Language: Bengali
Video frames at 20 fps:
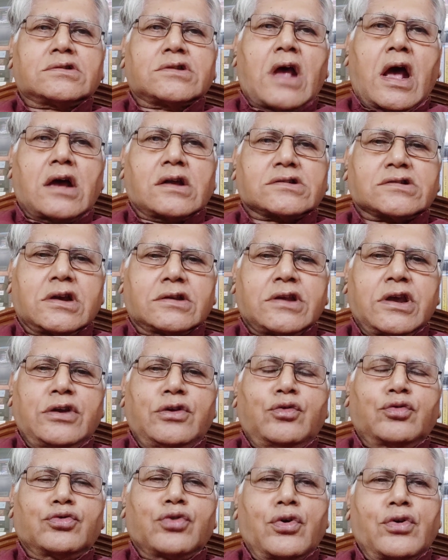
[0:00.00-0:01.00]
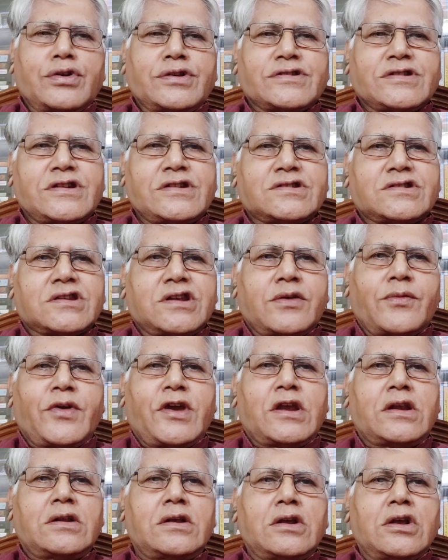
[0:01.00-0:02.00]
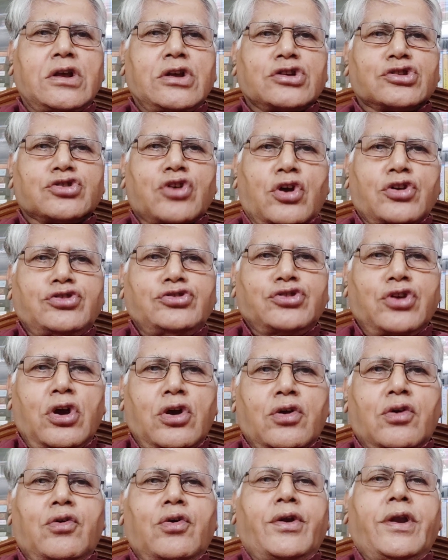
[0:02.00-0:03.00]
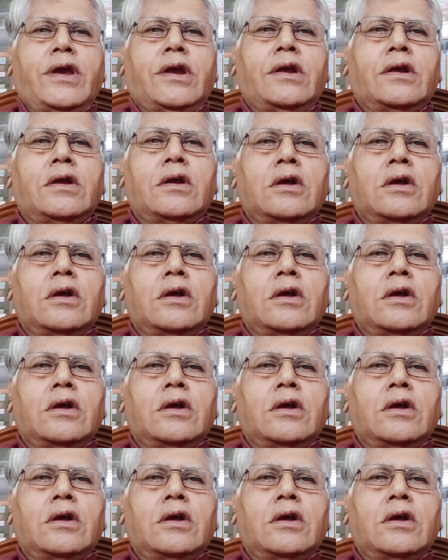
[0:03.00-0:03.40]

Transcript: তার সাথে নতুন সিস্টেমের সংযোগ করে